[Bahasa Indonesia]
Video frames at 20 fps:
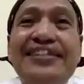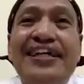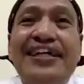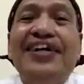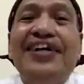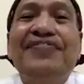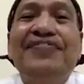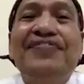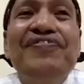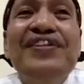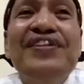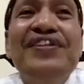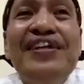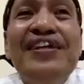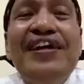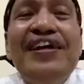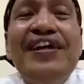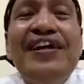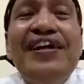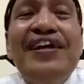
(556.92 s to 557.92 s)
saja.
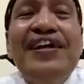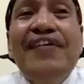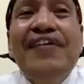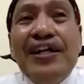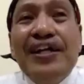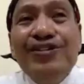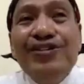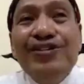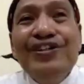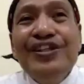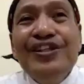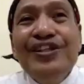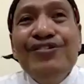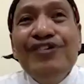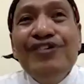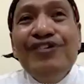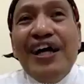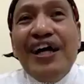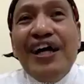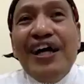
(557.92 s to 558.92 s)
Batu itu
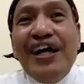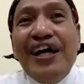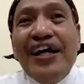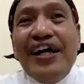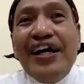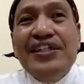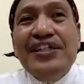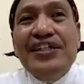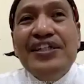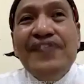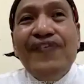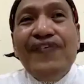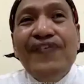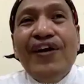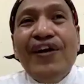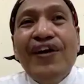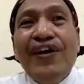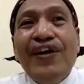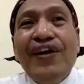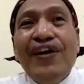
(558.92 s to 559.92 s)
akan menjadi
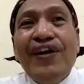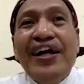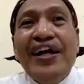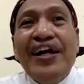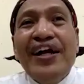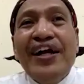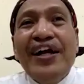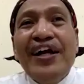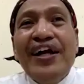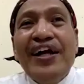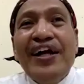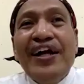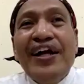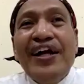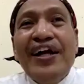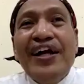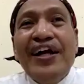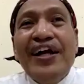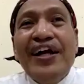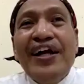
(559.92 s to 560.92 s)
pola kalau ada
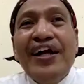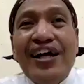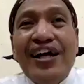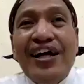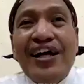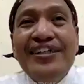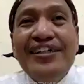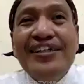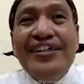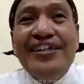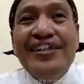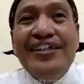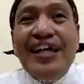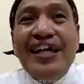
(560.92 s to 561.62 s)
seseorang yang